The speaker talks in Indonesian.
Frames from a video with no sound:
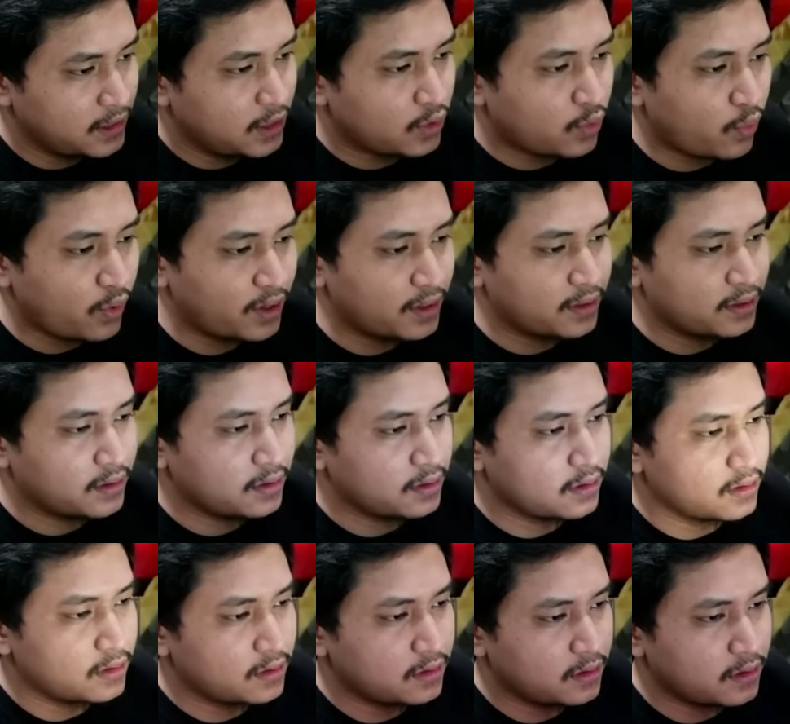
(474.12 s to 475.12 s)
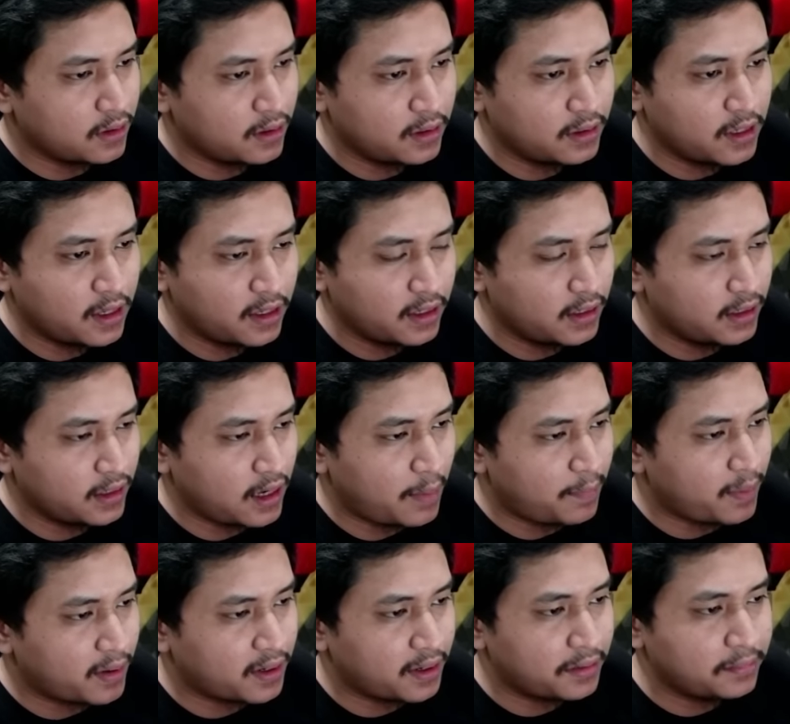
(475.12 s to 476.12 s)
Ini koin uh, dari
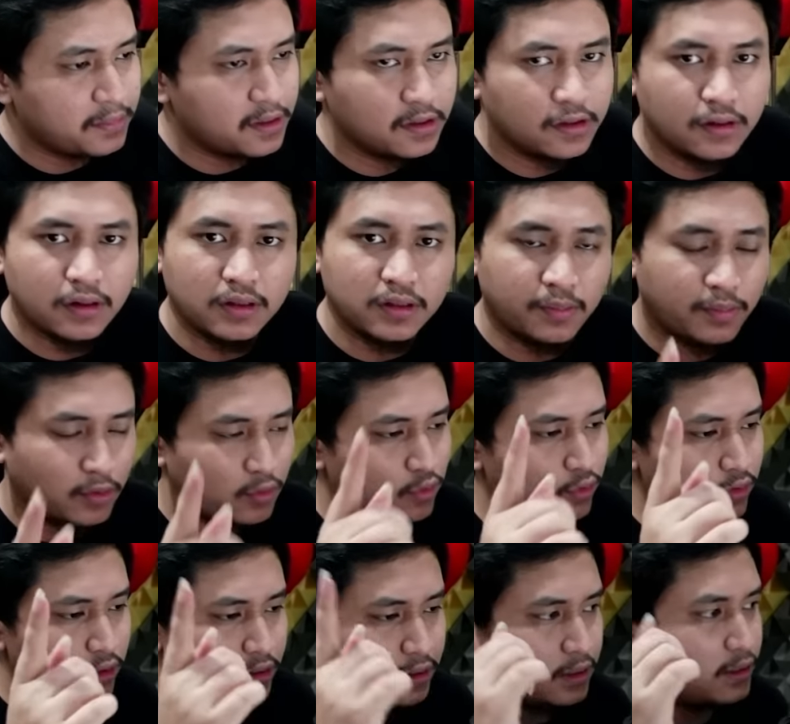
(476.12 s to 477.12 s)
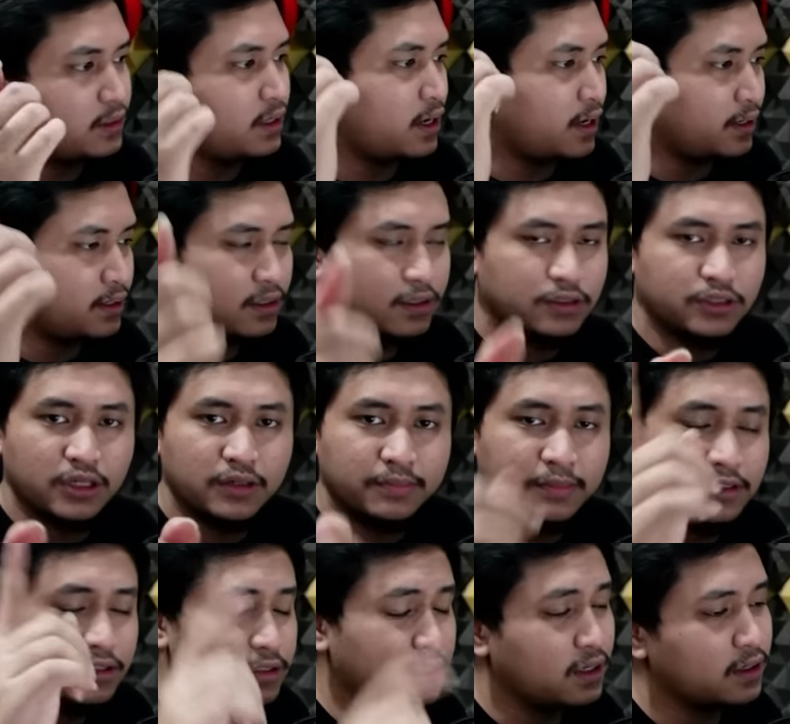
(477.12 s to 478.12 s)
lapak game ini nanti berguna ya Di akhir
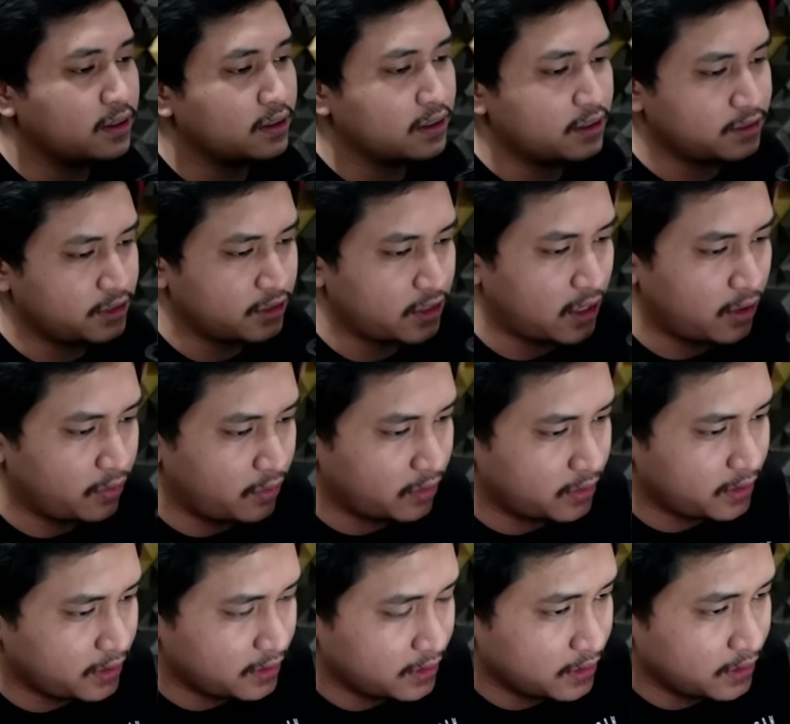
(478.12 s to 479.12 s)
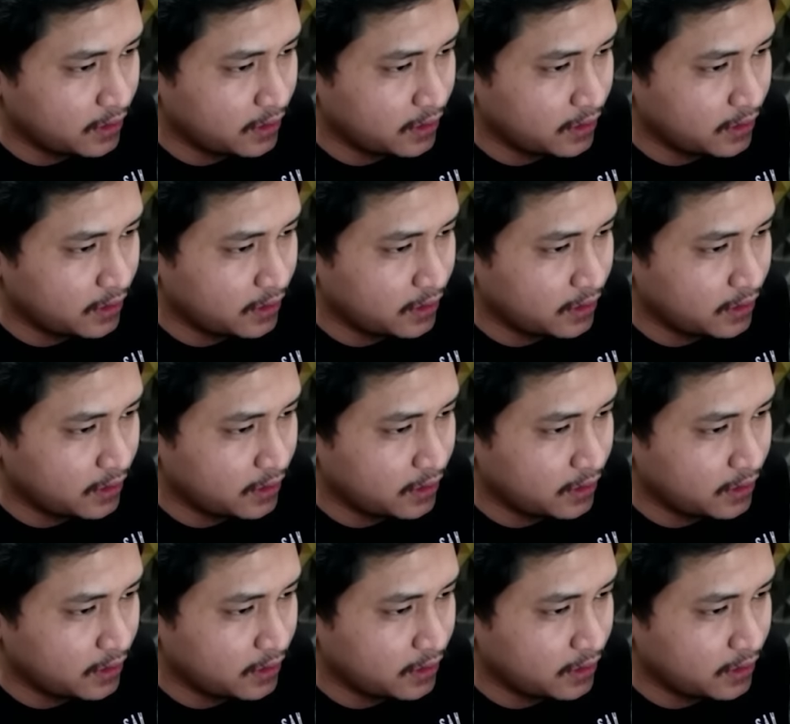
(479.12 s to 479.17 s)
segmen saya akan kasih tahu oke okay?